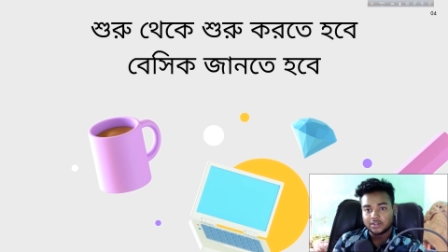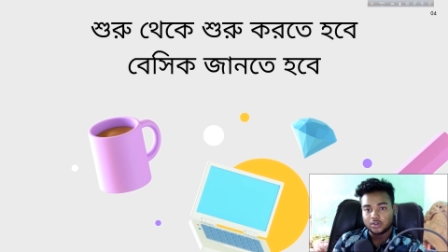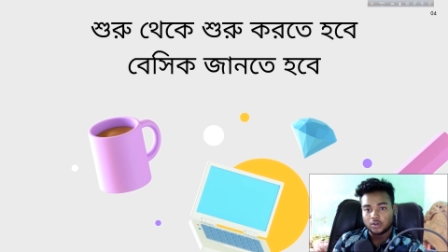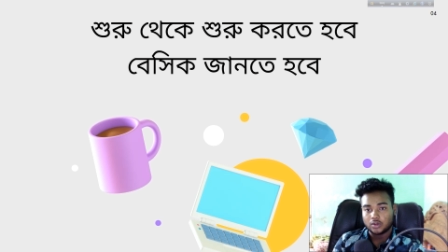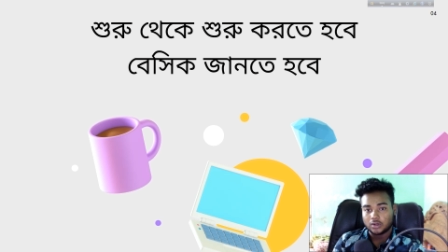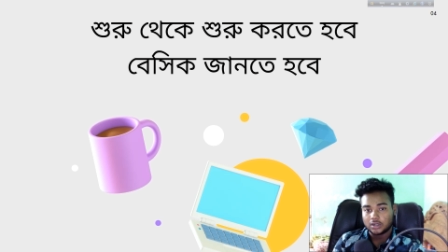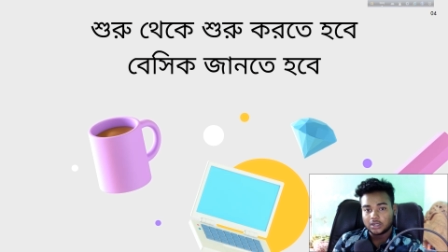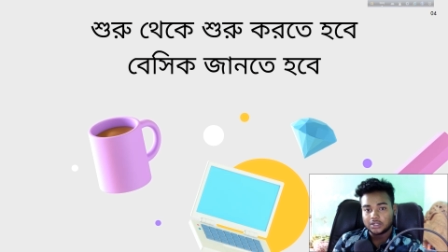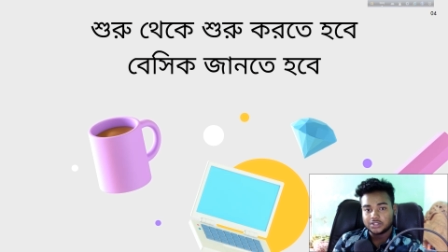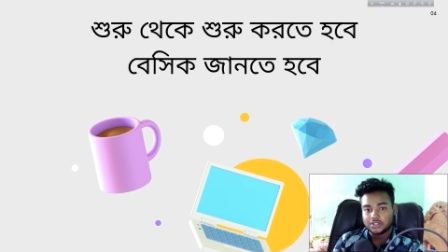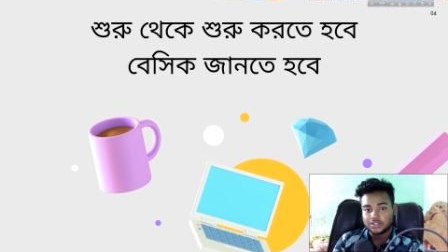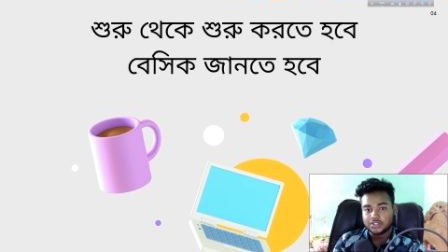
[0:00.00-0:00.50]

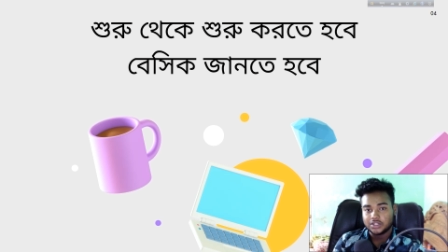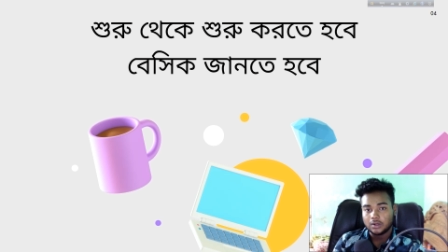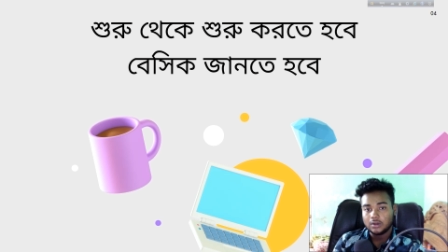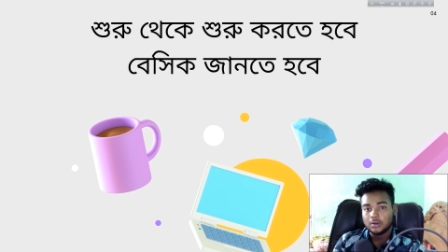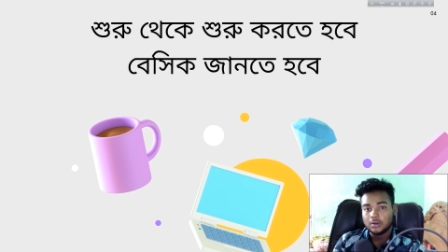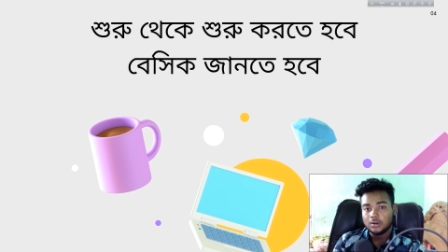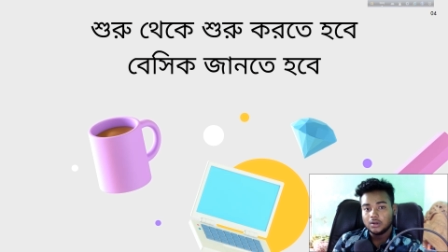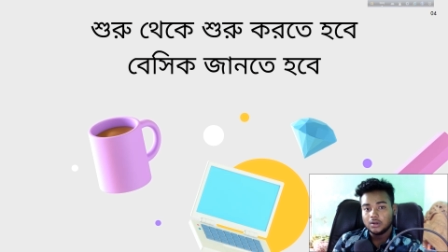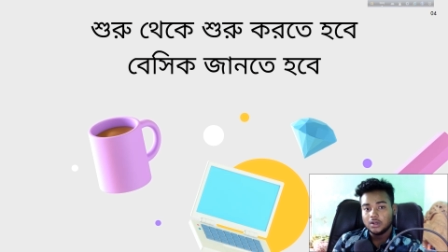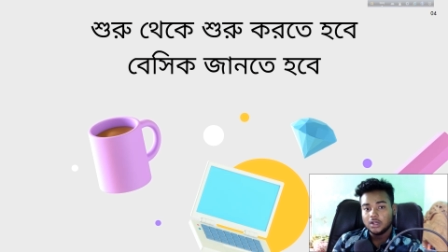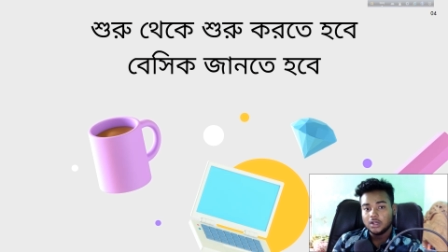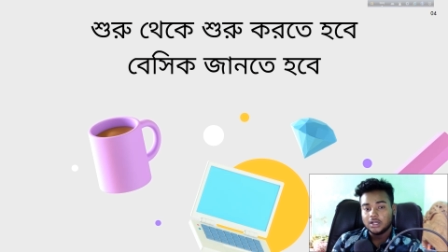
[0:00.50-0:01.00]
দরকার ছিল
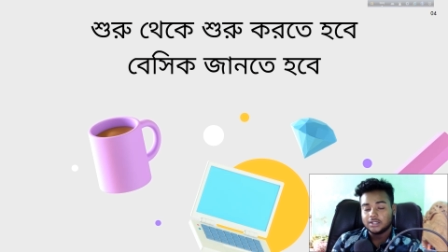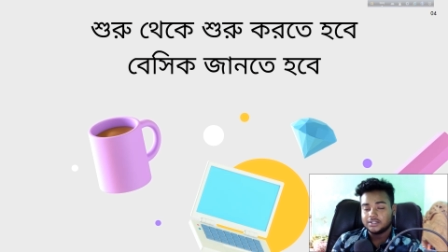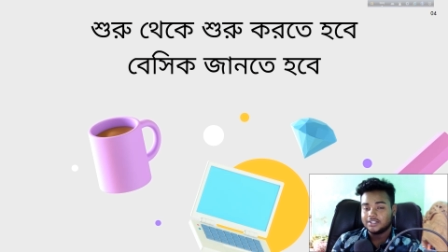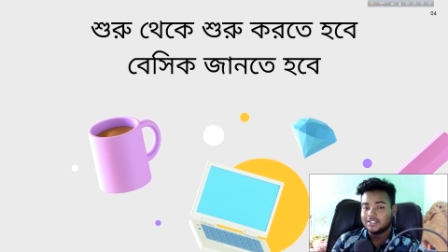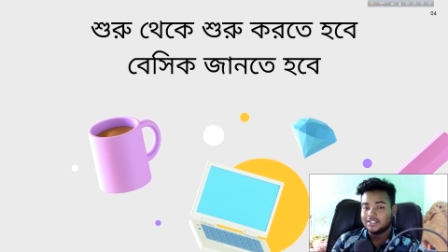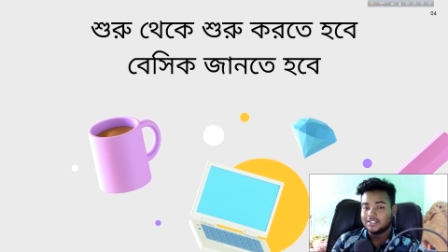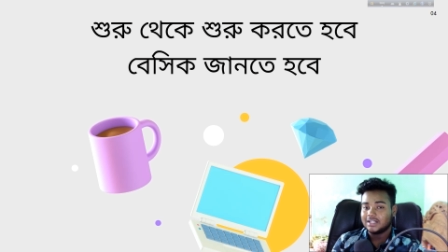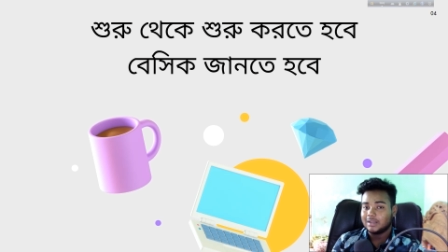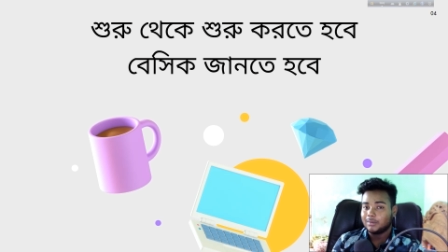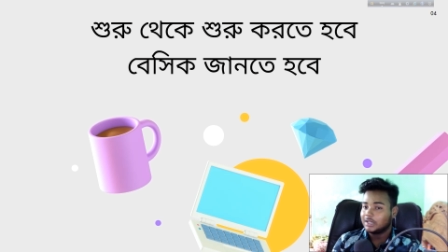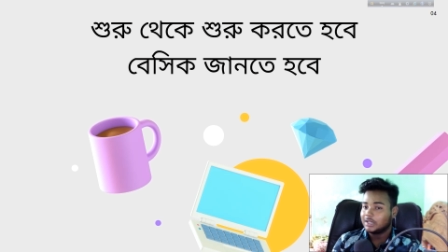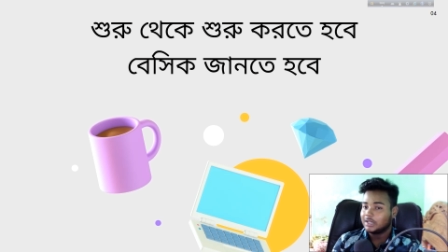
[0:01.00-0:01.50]

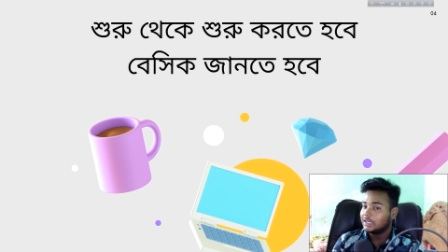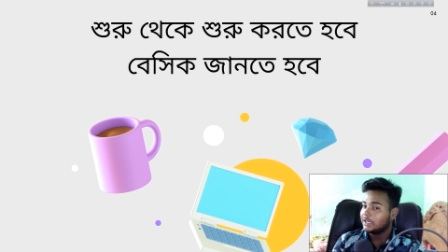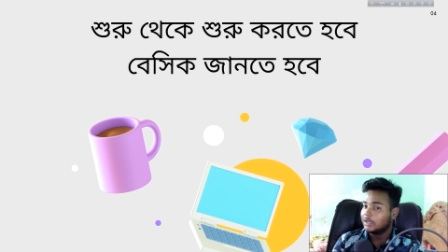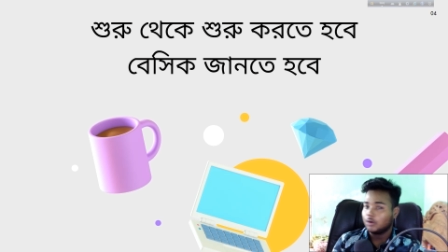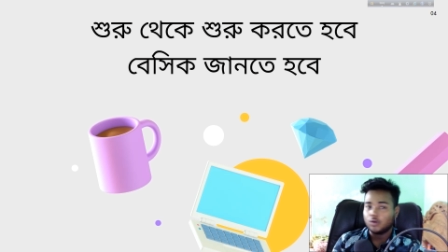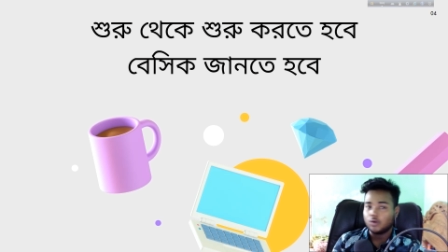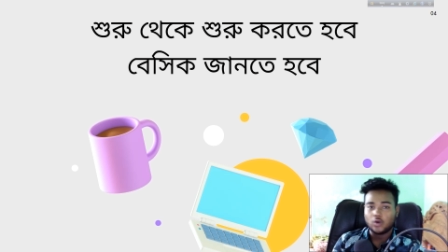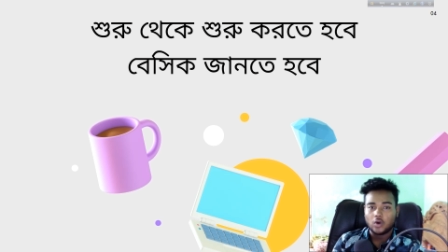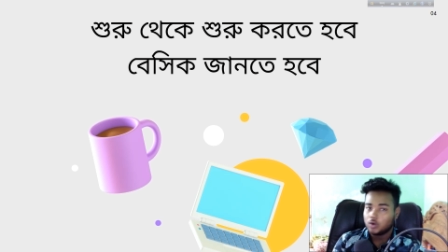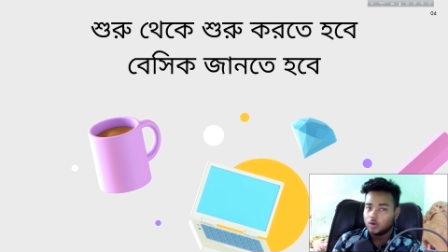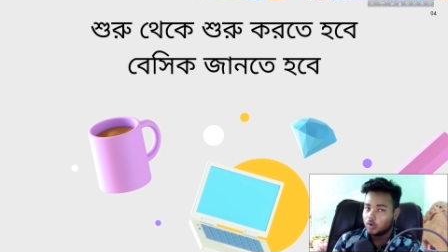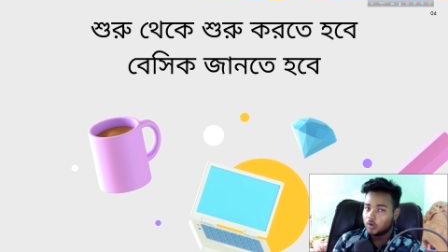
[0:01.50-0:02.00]
যেটা আমাকে কেউ
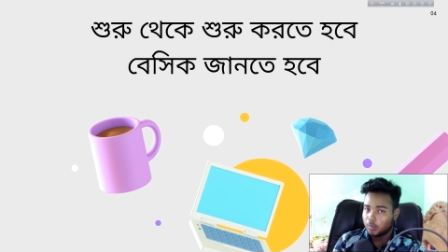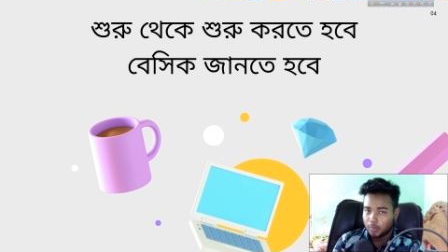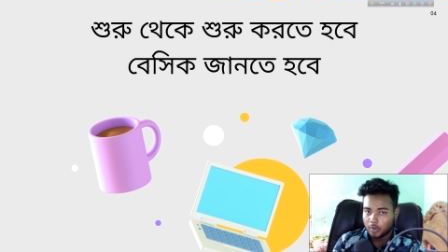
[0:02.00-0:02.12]
কখনো